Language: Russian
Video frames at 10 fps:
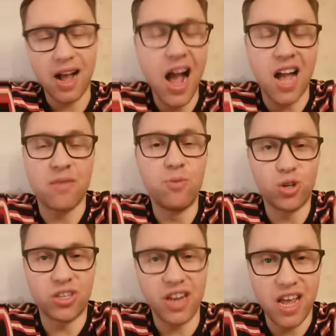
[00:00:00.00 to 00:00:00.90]
как
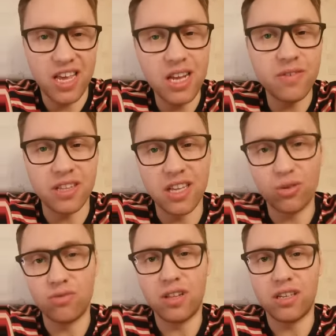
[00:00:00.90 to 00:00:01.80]
можно реагировать на
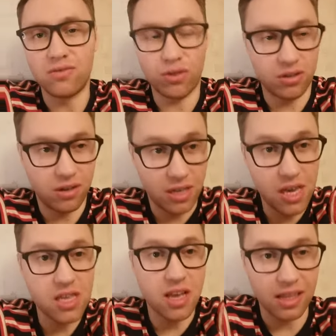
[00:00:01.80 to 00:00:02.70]
эту власть. Вот
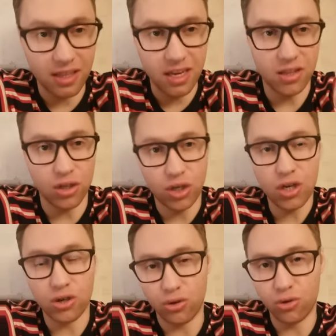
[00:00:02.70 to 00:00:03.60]
есть конкретный
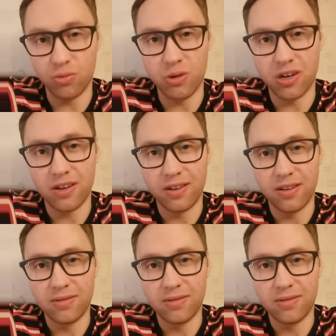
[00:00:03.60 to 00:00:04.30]
человек Шлосберг.